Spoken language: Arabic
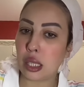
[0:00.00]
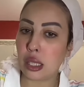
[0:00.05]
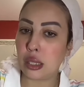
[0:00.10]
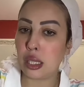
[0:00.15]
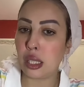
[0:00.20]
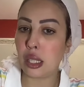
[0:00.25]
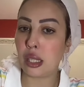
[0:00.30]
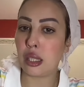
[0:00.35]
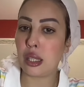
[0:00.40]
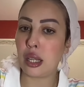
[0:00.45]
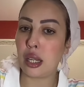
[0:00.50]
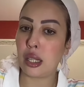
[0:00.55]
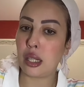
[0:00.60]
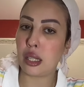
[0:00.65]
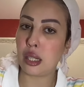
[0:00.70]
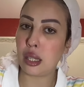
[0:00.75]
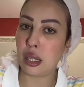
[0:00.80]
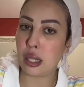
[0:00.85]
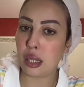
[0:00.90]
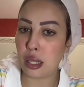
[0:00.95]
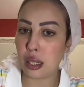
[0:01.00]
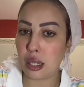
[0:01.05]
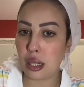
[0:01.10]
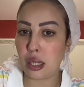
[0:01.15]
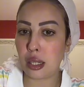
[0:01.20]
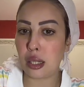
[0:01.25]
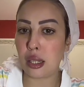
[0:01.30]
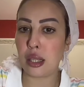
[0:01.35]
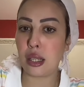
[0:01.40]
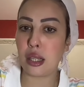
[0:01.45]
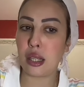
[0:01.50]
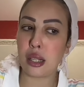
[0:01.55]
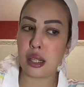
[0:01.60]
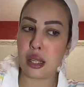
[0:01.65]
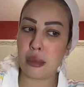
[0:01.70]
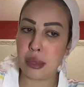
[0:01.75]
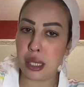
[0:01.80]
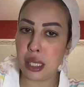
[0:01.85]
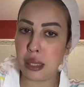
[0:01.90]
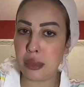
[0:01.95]
قاس غدا يلا يلا يلا يلا
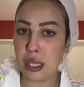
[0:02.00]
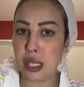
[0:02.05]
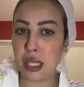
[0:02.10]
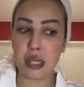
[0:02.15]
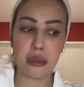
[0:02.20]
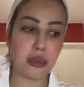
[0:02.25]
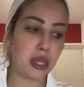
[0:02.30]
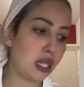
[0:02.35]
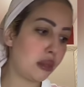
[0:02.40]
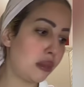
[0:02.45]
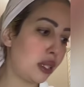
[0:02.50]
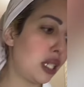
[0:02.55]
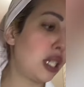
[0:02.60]
يلا مني منك